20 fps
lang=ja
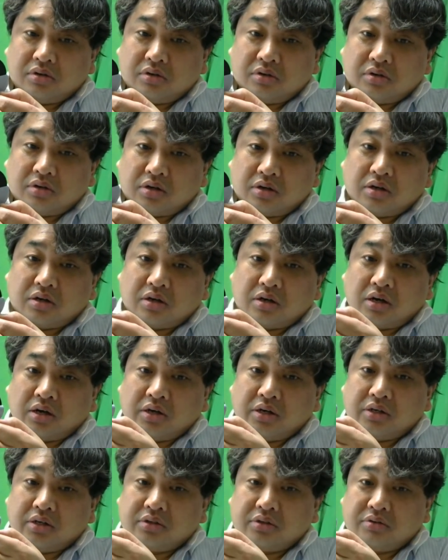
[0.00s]
はい、
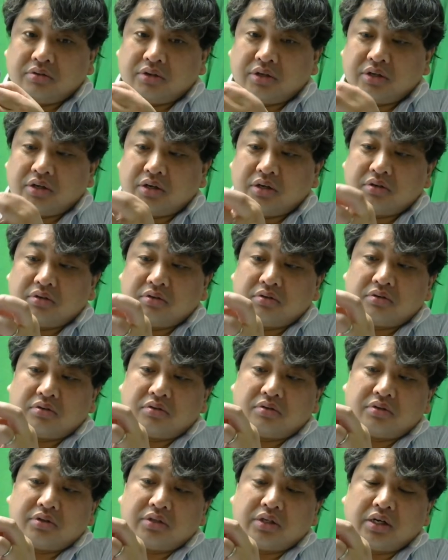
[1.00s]
ISO 規格
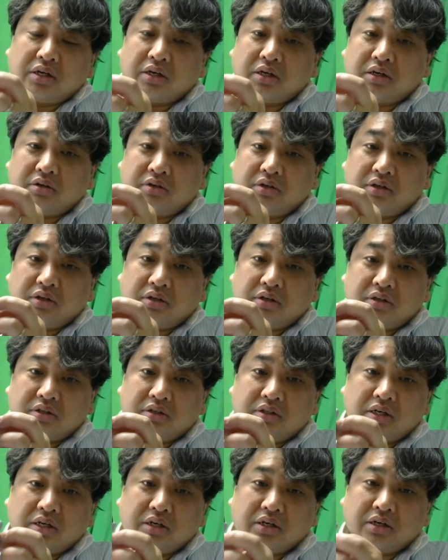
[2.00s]
の三脚に、
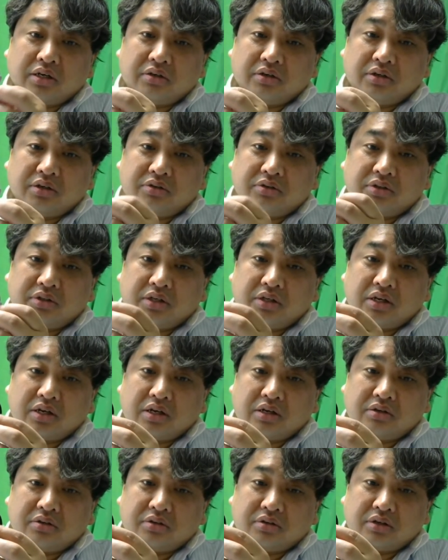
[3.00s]
三脚にくっつけら
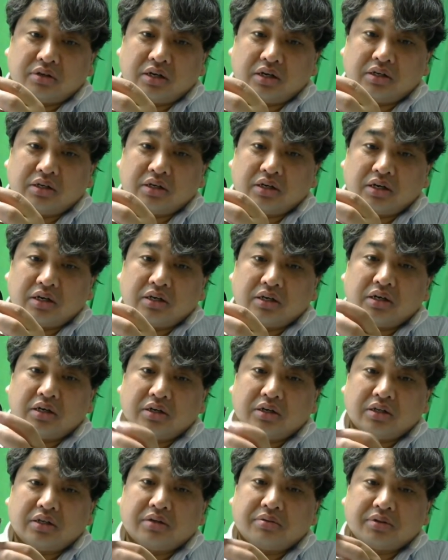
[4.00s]
れる穴穴が
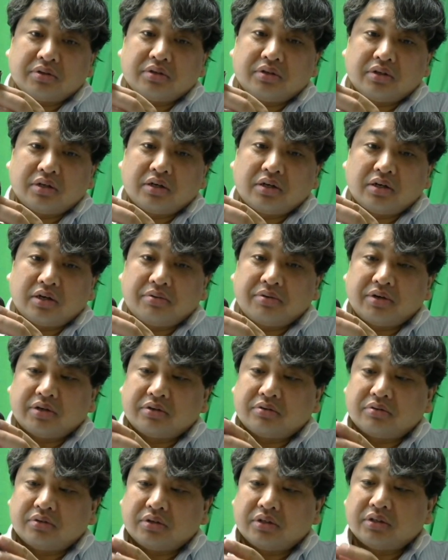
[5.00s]
開いてますね。カメラ
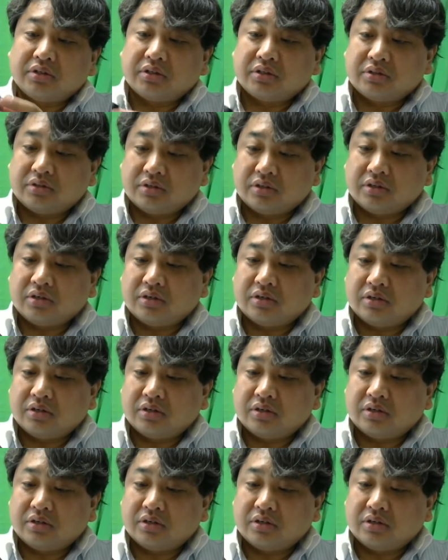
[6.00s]
と同じですね。